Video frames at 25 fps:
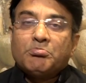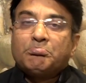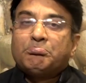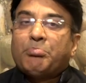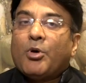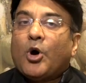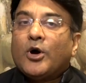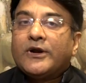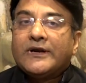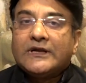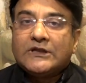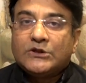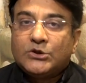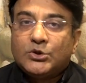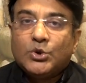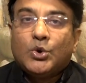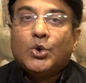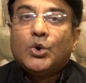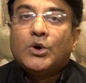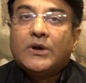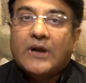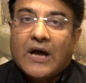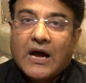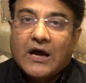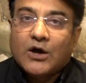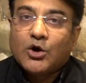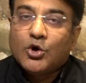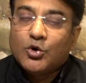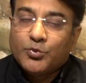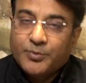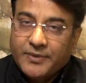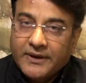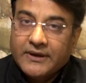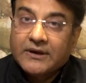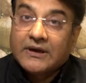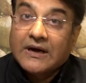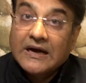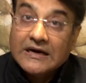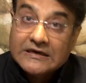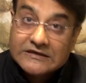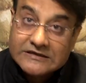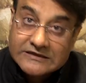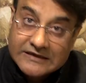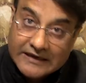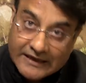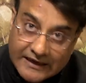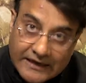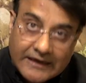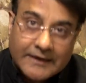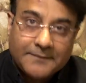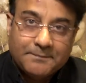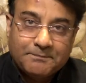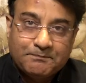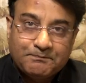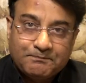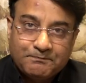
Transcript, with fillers: पौने दो लाख रुपये कर्ज हैं